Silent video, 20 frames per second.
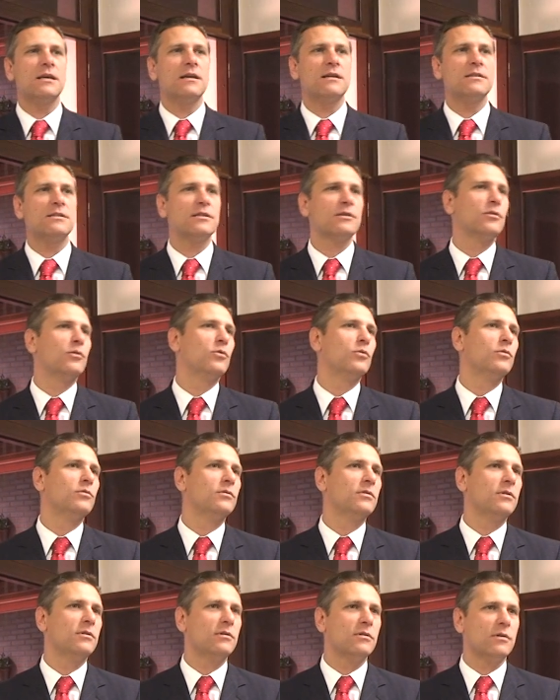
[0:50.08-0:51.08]
é a
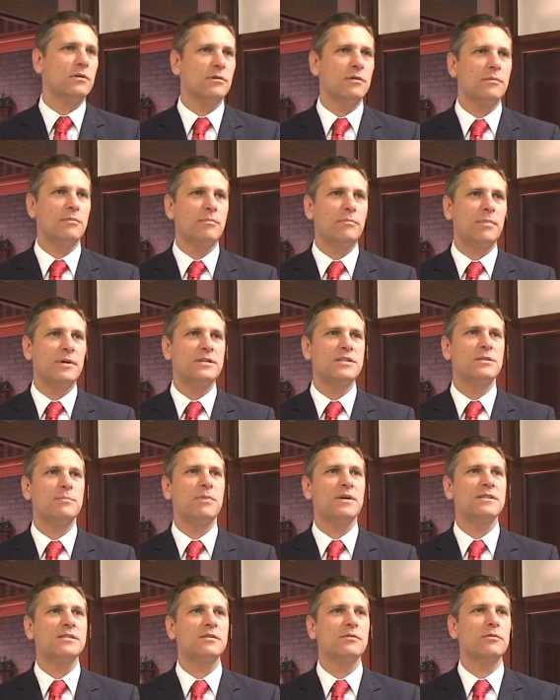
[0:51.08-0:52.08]
segunda
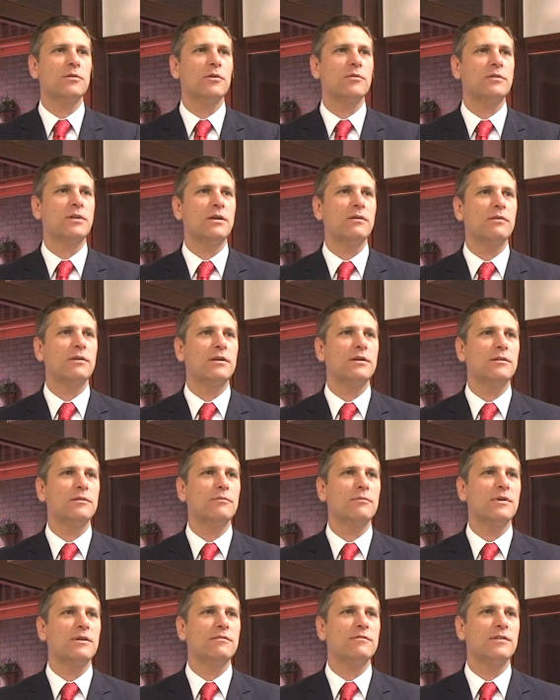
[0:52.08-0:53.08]
participação que eu tenho aqui
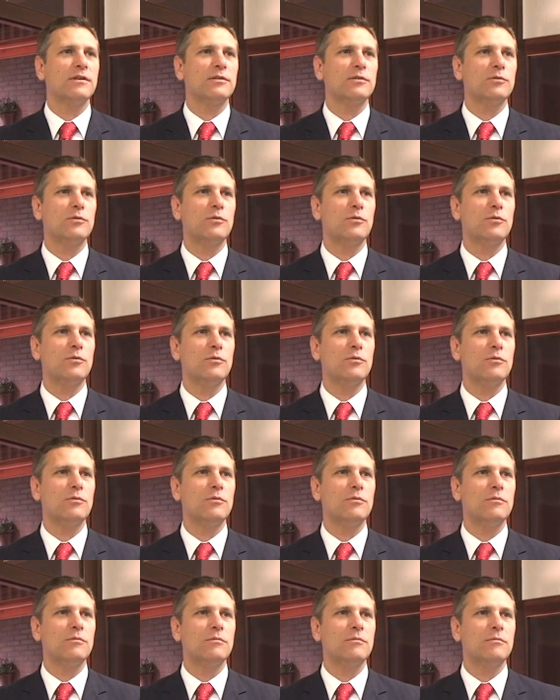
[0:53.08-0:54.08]
num evento
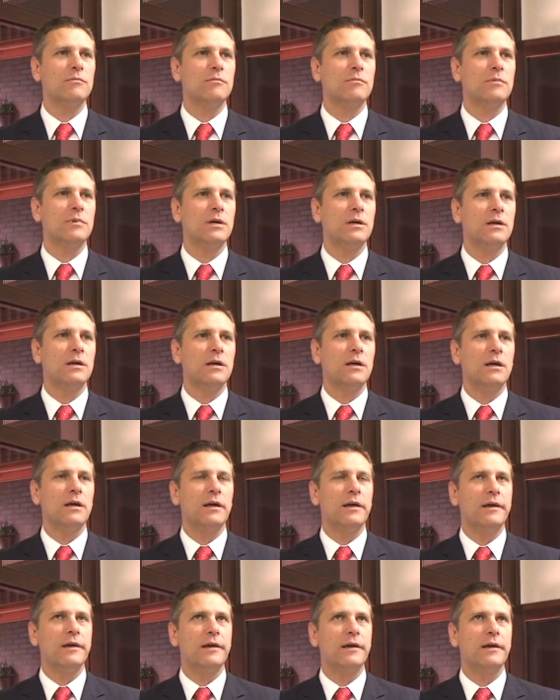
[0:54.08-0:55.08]
com
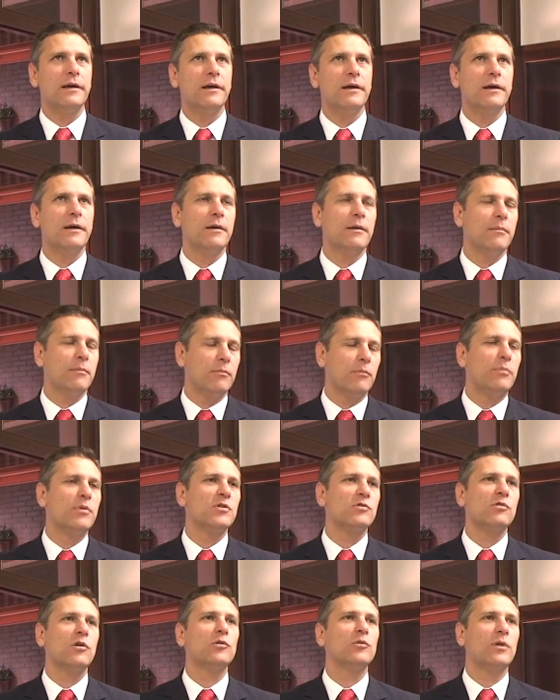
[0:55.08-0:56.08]
é, o
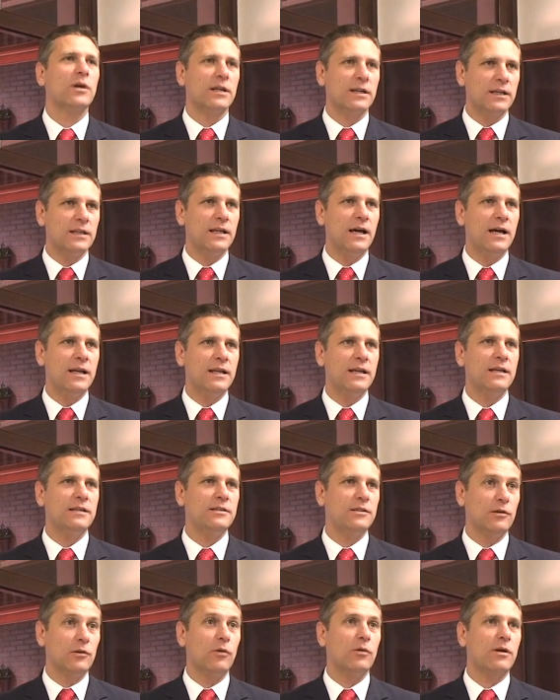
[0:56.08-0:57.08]
pessoal do Canadá, né,
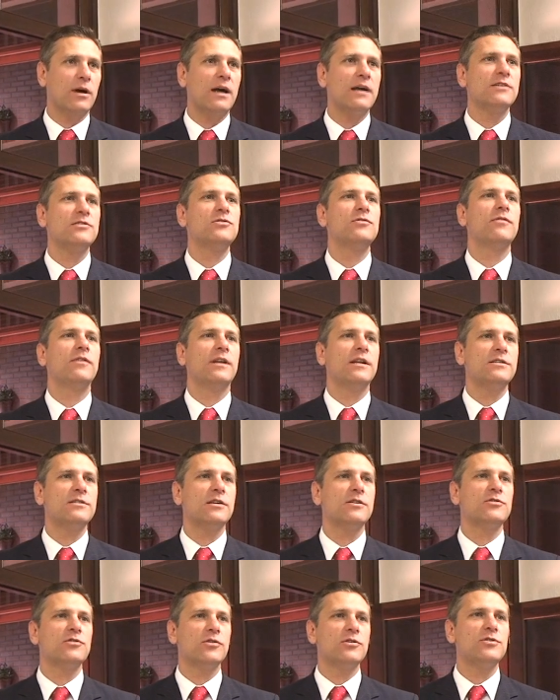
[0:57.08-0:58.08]
de locais diferentes,
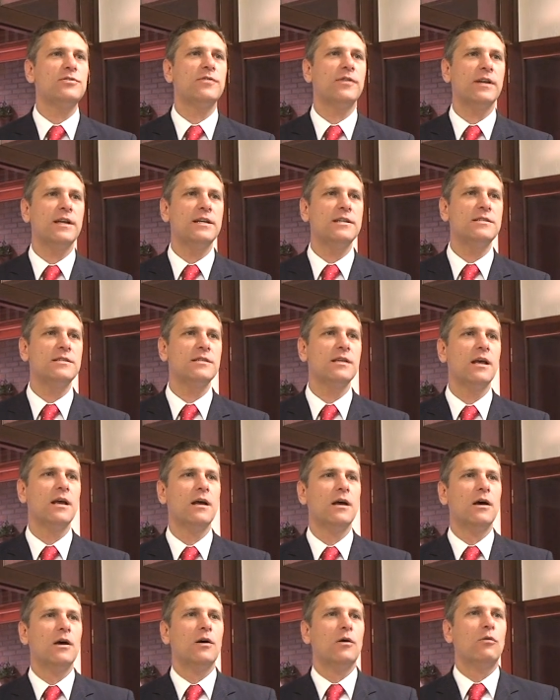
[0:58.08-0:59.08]
regiões diferentes.
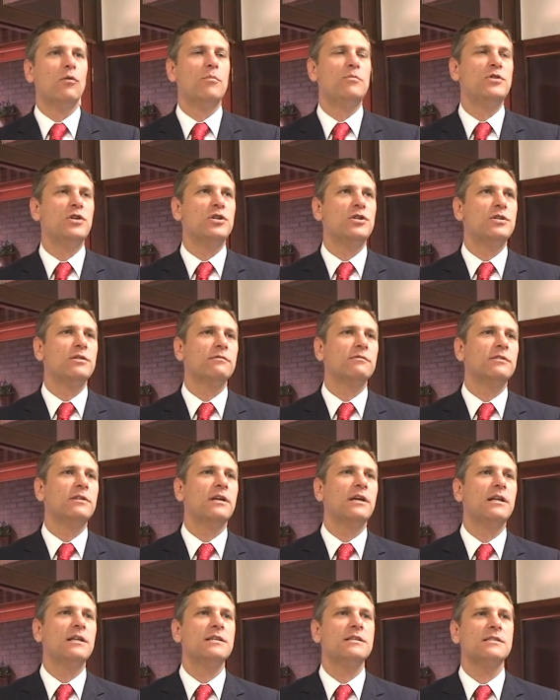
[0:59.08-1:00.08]
O objetivo
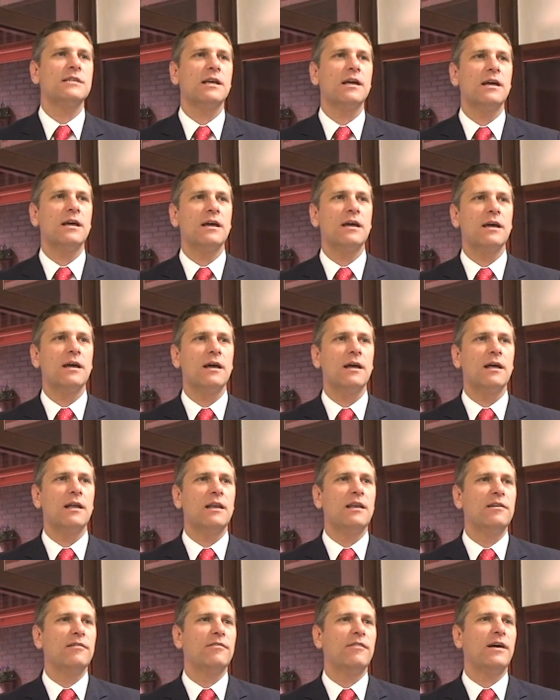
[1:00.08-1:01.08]
deles é
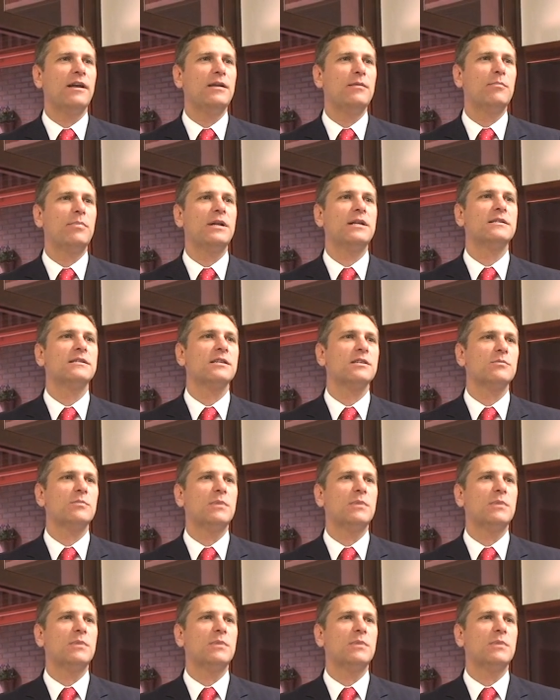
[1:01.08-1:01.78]
levar empresas